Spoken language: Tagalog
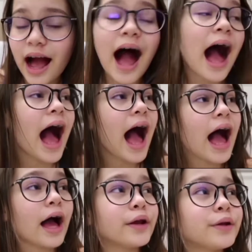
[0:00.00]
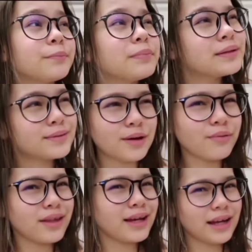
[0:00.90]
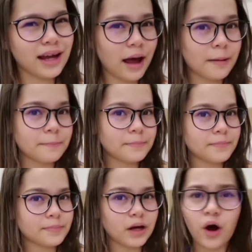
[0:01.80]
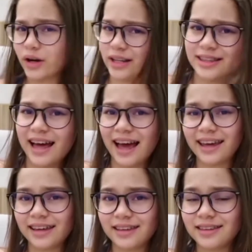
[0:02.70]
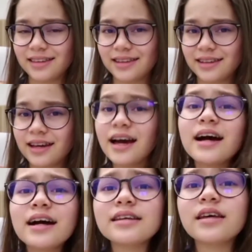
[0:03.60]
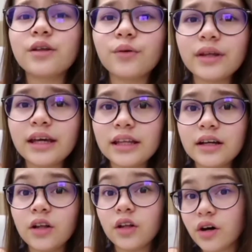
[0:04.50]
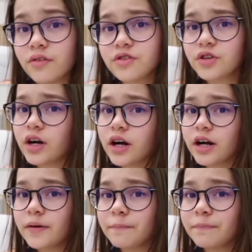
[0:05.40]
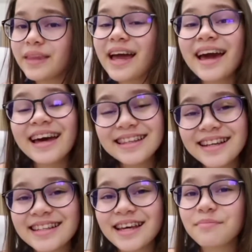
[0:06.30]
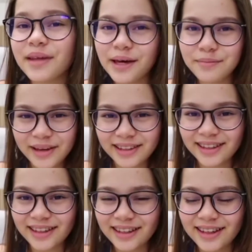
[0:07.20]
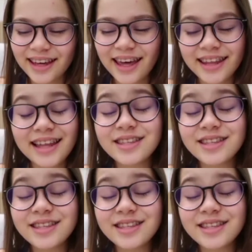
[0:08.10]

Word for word: At tungkol sa kanyang life happening ang kanyang pinupost dito. So paano po? Dito na lang tayo titigil sa ating fast documentary